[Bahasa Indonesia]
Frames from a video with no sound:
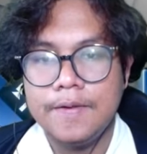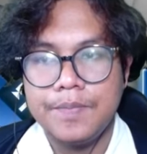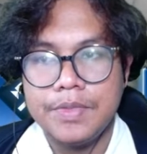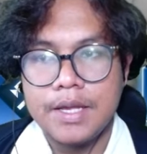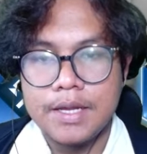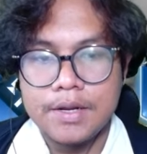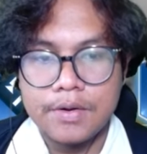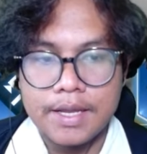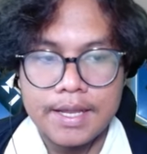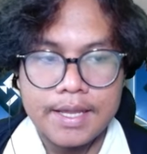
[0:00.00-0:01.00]
dan
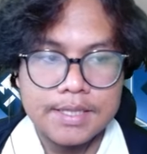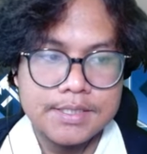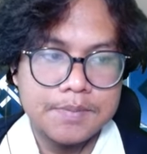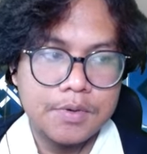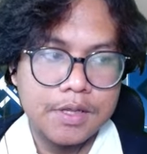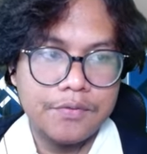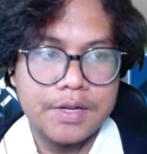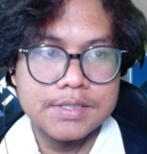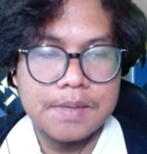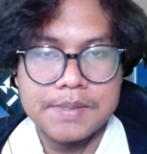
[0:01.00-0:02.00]
oke okay lah ya jadi mungkin
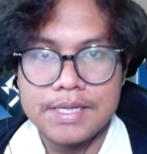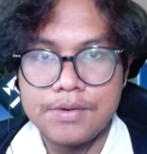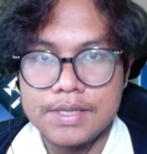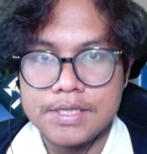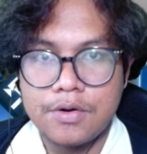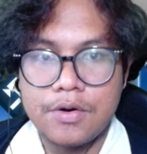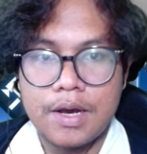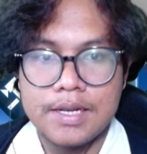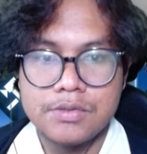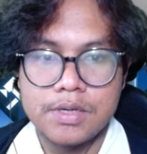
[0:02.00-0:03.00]
video sampai sini dulu aja kalau
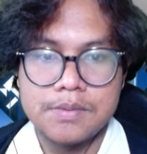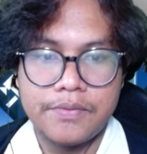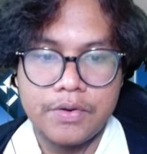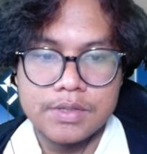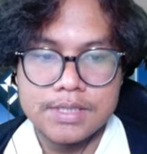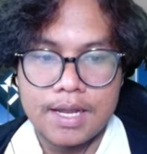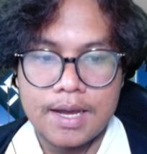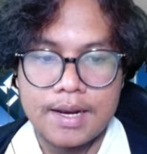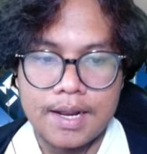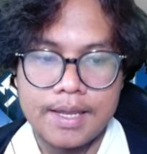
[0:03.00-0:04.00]
kalian suka sama video gue
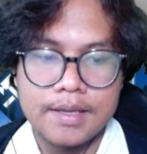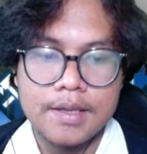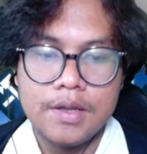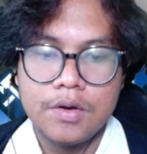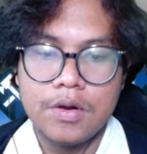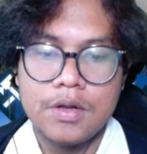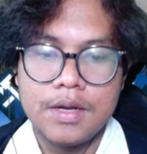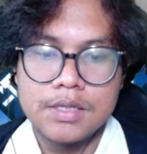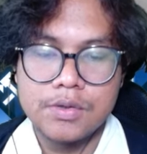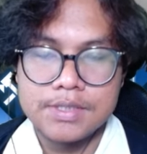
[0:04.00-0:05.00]
silahkan like kalau
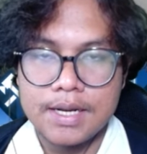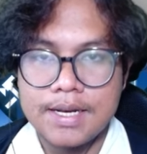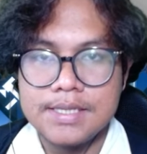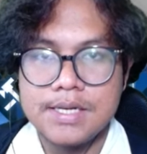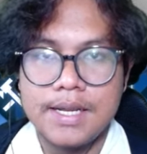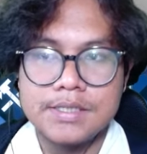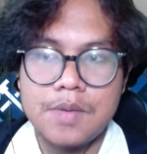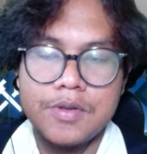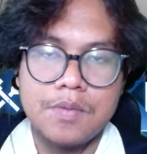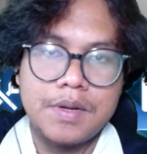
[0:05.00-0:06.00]
nggak suka silahkan dislike
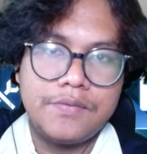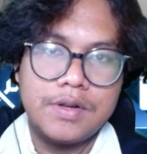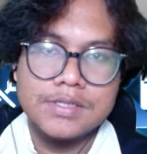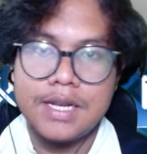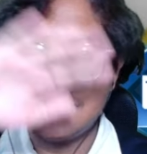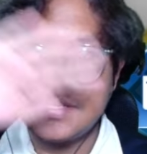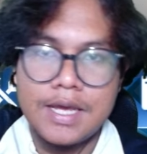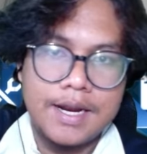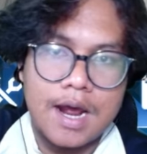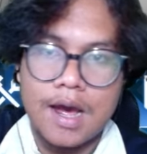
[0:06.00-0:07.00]
sampai jumpa di video
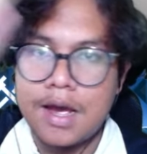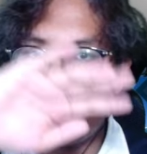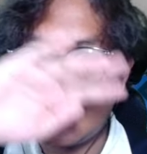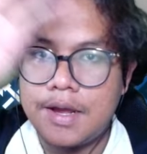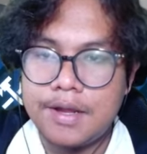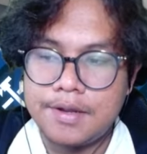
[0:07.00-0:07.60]
selanjutnya dadah